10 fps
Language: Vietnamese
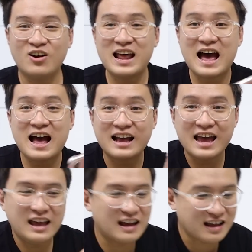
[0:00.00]
đó là
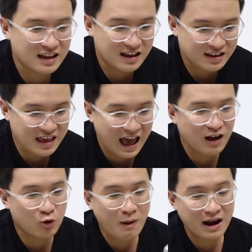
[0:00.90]
cái à,
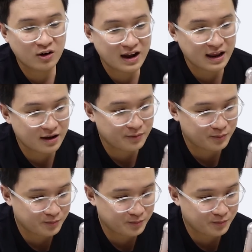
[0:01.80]
giá của ba đôi này nha